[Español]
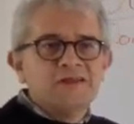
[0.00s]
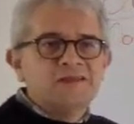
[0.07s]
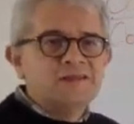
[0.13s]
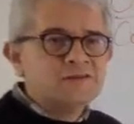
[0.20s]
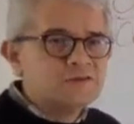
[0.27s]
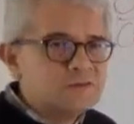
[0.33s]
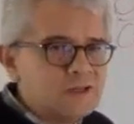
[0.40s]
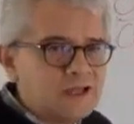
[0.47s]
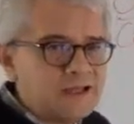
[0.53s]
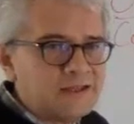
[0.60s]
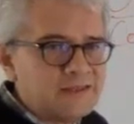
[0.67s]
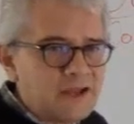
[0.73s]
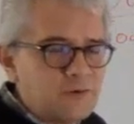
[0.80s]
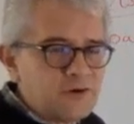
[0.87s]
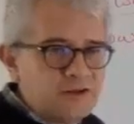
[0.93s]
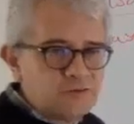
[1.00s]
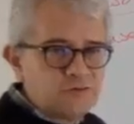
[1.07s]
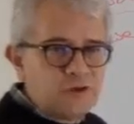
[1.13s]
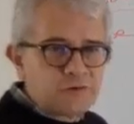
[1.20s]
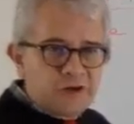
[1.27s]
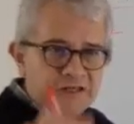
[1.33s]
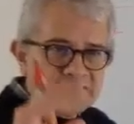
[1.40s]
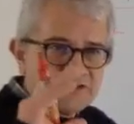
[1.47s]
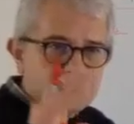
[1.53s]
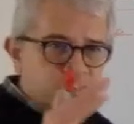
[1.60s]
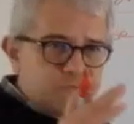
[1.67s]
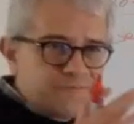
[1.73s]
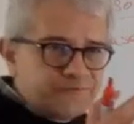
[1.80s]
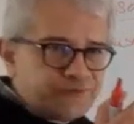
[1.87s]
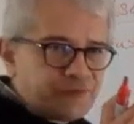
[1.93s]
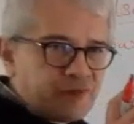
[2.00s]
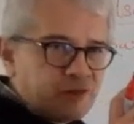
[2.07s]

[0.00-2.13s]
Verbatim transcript: Y, ahora entonces la organización